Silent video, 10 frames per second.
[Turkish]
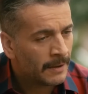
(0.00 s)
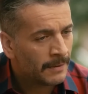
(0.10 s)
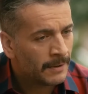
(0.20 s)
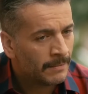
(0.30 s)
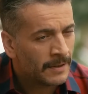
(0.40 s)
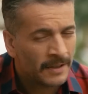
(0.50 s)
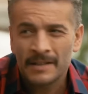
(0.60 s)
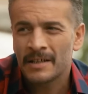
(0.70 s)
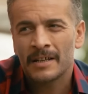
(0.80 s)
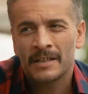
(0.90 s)
ne yapayım?
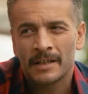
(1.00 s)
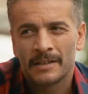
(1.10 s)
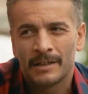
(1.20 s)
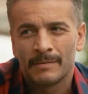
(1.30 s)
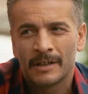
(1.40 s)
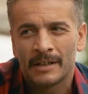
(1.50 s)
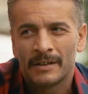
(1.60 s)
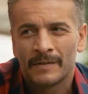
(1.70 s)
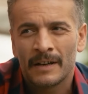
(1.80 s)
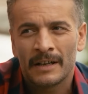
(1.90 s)
Sezai'ye gideyim
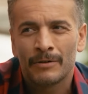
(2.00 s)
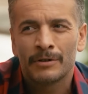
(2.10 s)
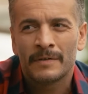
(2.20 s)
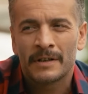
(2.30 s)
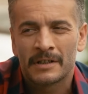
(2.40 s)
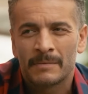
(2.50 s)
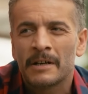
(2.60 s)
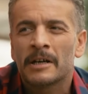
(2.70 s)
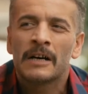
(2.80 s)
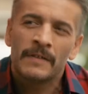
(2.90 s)
ya. Vallahi onda vardır.
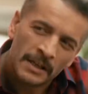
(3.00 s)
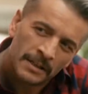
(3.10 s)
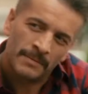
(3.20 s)
Ben kahveye